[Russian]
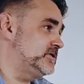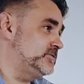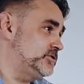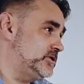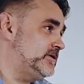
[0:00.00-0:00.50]
с
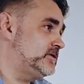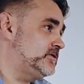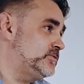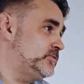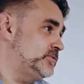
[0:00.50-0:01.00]
молодым
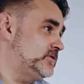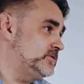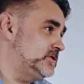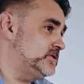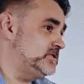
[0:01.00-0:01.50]
человеком, у меня
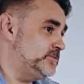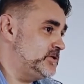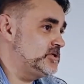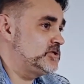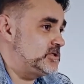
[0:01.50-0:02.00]
mm-hmm. вот есть
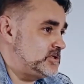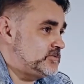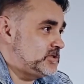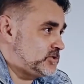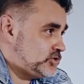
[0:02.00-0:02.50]

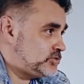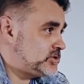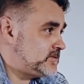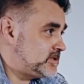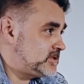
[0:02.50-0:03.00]
непережитое вот это
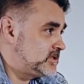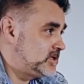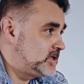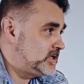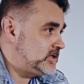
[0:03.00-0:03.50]
чувство,
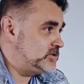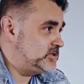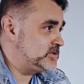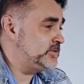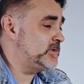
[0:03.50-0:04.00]
я его
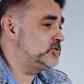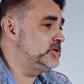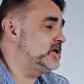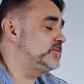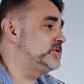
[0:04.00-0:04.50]
не, не могу
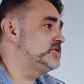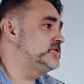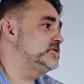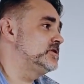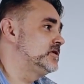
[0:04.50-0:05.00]
никак
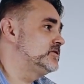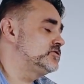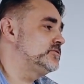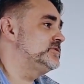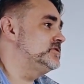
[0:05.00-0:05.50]
пережить,
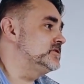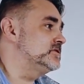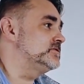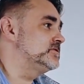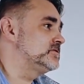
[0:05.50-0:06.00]
что mm-hmm. мне
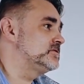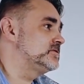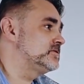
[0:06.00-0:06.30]
делать?